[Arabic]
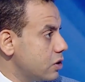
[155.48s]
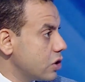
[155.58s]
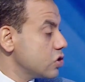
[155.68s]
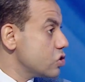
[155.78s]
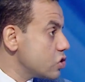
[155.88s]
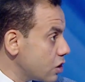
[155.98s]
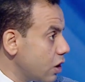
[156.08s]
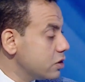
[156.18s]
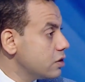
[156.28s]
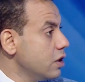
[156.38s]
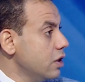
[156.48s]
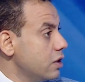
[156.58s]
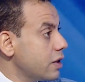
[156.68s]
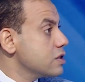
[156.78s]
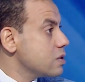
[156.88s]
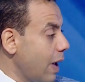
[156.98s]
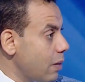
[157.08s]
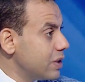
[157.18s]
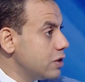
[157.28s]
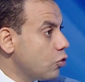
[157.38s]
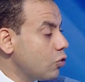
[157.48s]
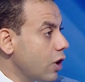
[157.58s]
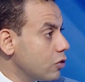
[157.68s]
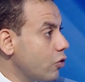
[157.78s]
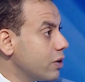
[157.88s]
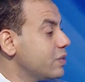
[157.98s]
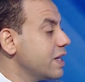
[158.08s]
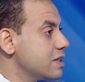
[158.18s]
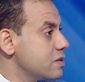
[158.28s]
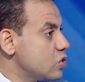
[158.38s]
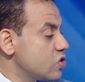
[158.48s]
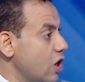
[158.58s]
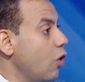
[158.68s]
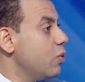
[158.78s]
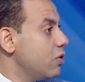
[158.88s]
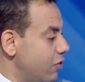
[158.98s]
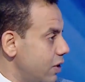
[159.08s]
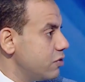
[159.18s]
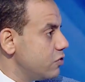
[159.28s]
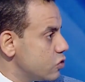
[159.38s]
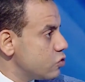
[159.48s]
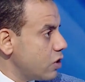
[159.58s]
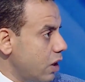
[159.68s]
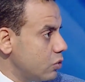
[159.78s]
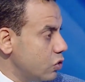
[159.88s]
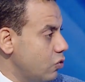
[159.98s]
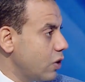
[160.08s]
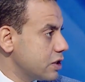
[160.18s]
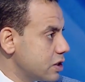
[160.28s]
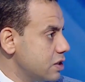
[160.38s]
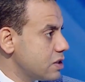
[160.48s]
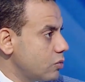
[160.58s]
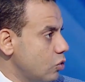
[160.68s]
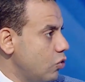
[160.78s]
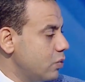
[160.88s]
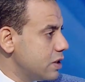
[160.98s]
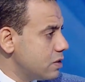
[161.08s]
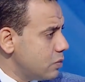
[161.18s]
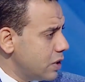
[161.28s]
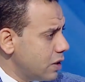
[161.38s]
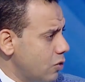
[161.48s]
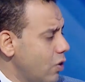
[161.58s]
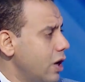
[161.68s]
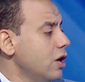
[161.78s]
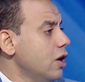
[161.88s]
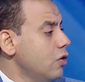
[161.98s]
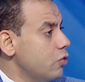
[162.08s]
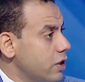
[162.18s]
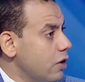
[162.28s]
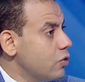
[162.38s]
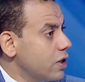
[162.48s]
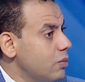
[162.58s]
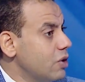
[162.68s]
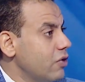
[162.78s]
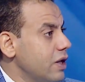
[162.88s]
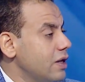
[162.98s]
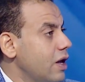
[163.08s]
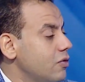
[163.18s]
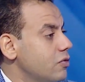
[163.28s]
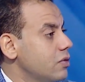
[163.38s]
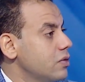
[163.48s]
راس شيطان راس محمد دي كلها نقط بتجذب السياح وبالفعل في سياح بيجوها عشان يستمتعوا بالاجواء والجو الجميل فاحنا وهيخش